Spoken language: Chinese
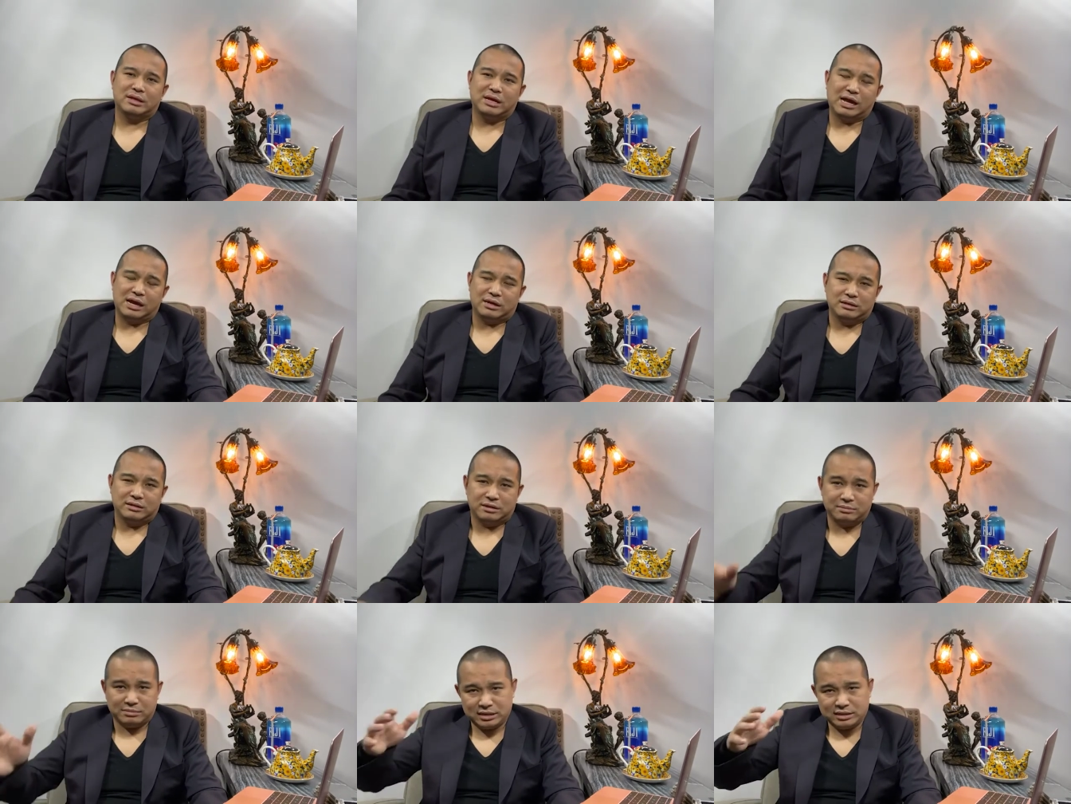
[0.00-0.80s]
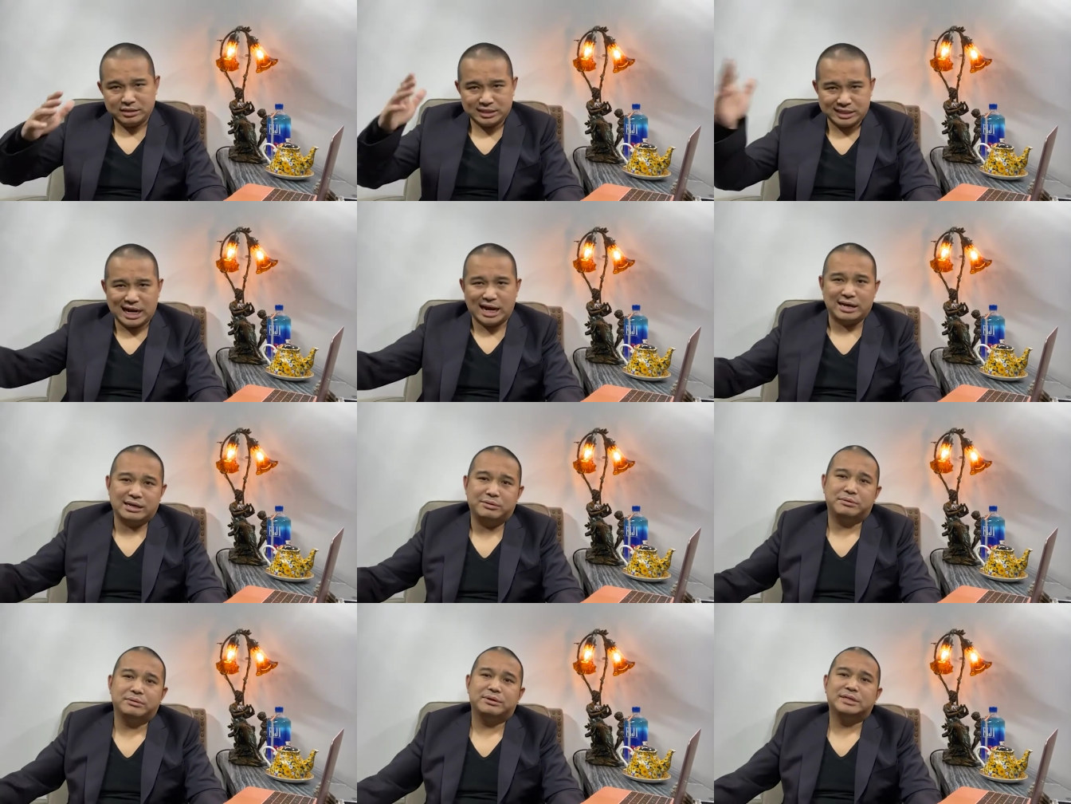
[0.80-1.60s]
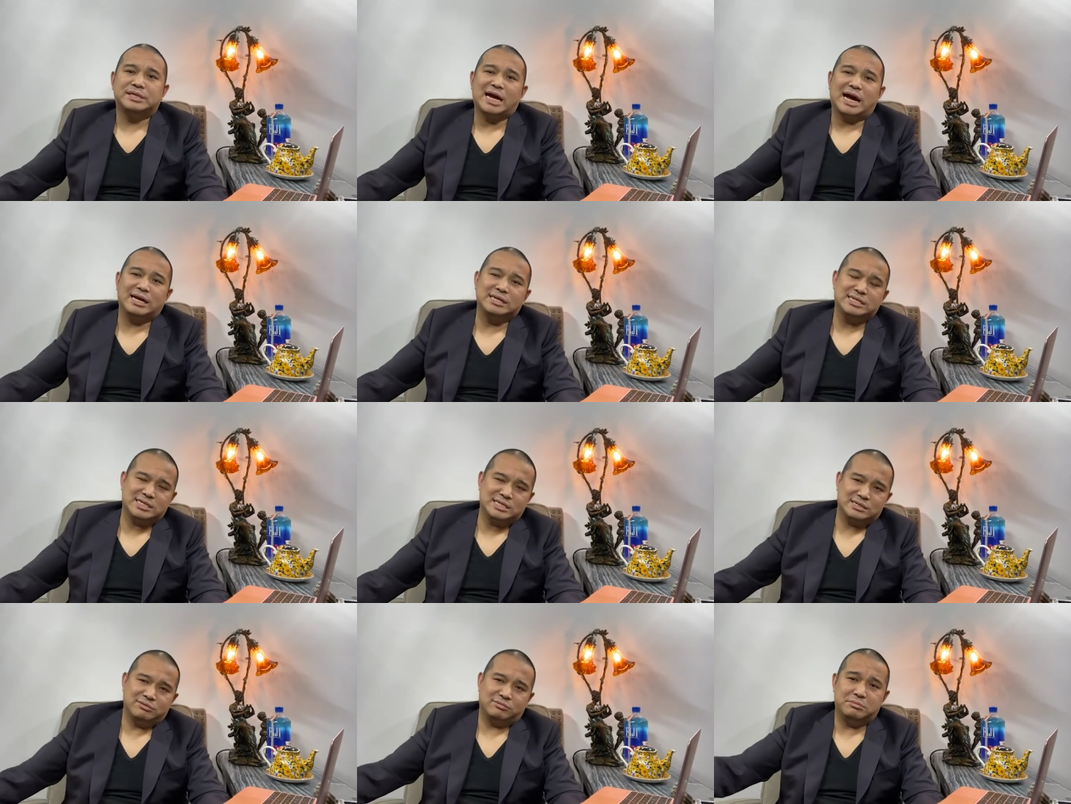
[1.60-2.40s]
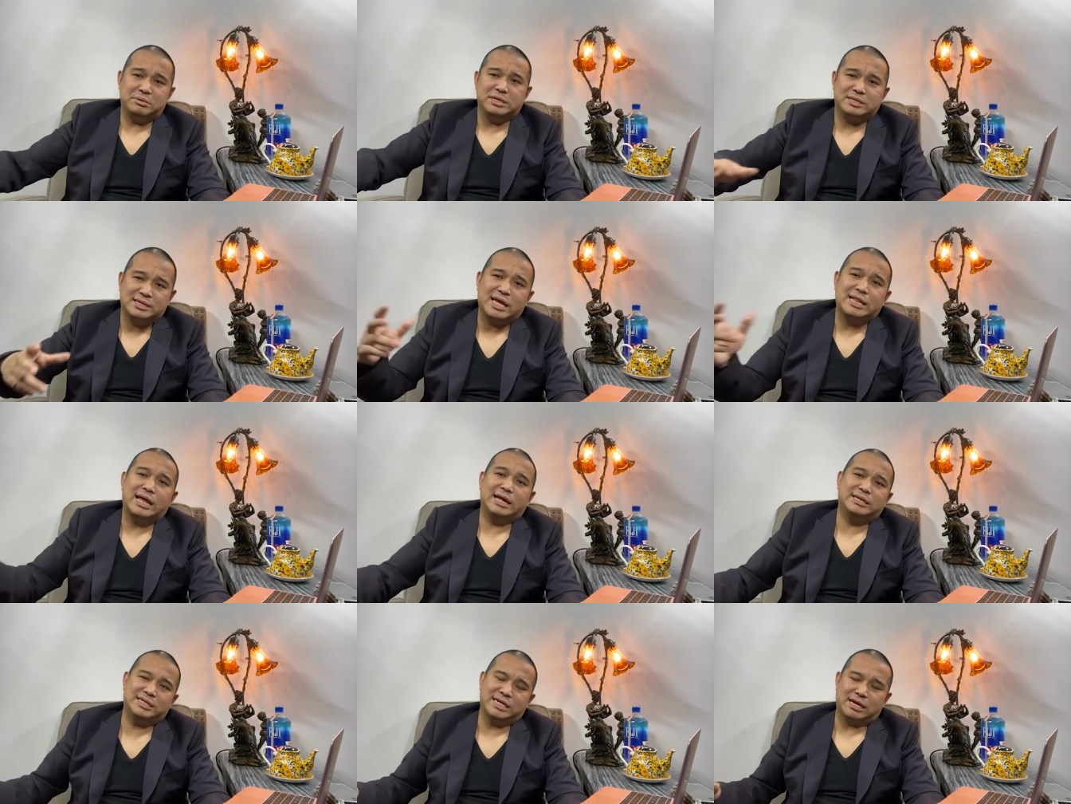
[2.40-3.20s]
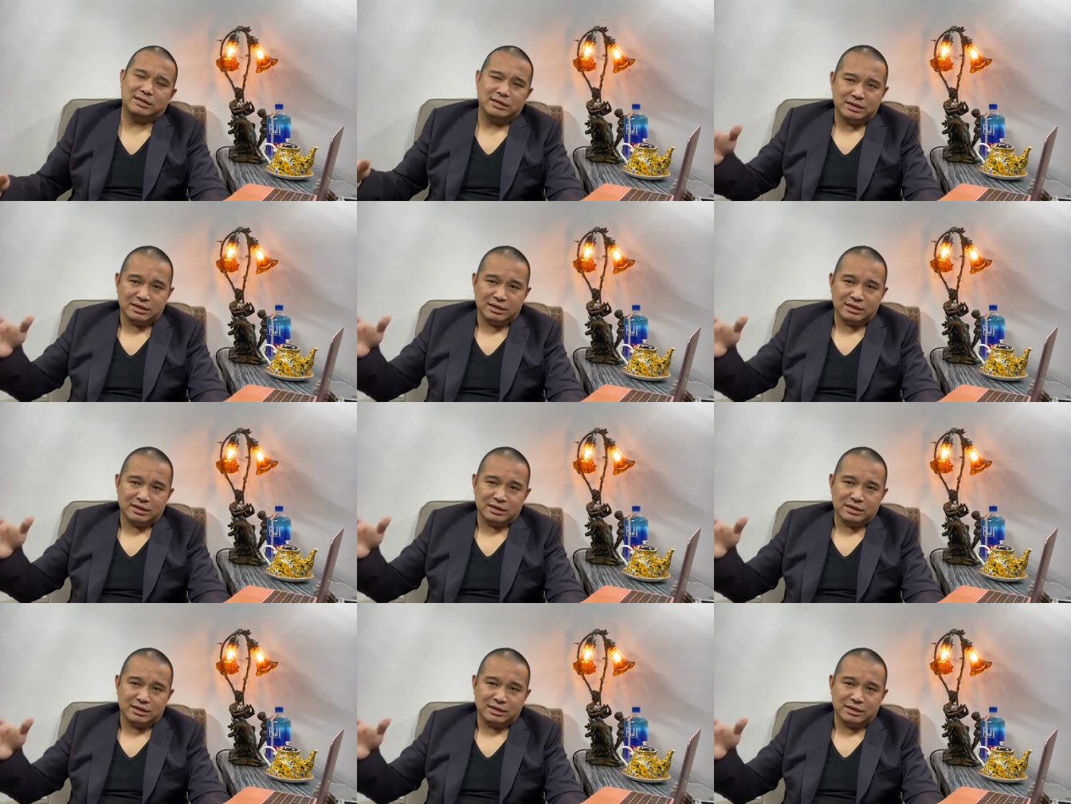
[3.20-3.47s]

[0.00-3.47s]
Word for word: 啊，那么下一下一期我们再来讲。